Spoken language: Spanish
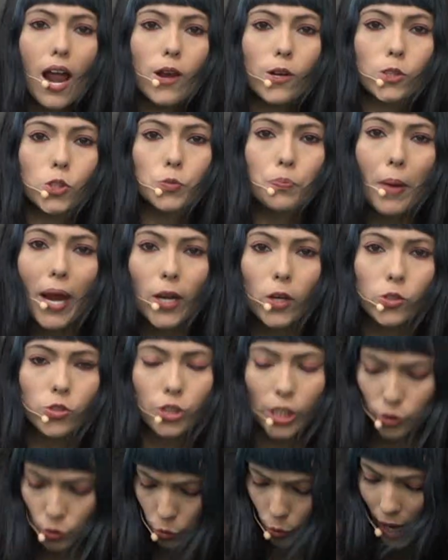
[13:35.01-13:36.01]
los pelos
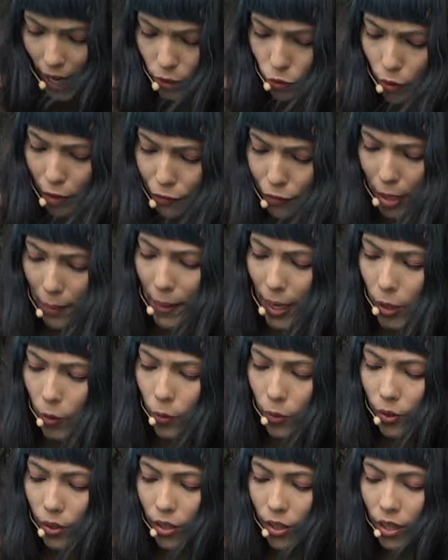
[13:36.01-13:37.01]
de su gato
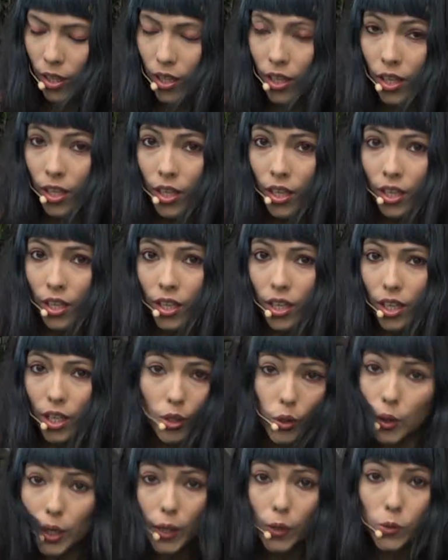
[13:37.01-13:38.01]
efímero
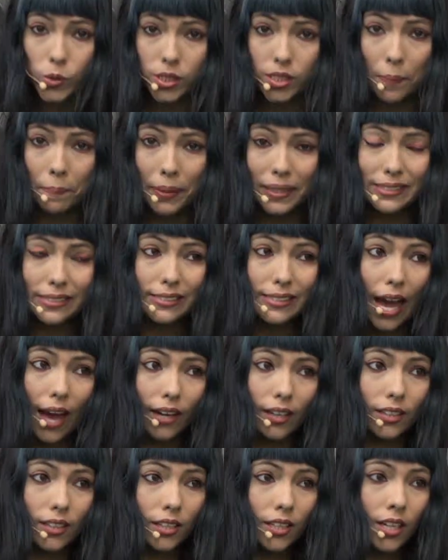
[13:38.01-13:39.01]
y no le gusta
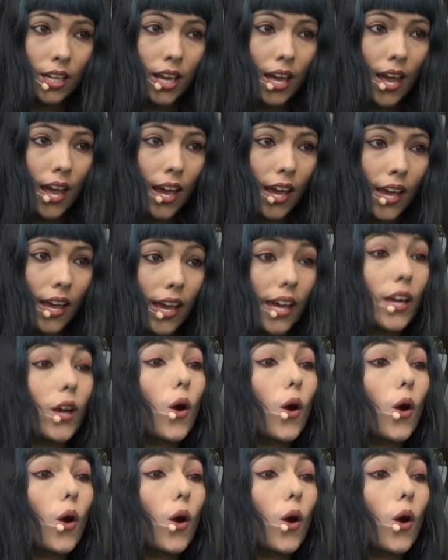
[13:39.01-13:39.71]
pensar en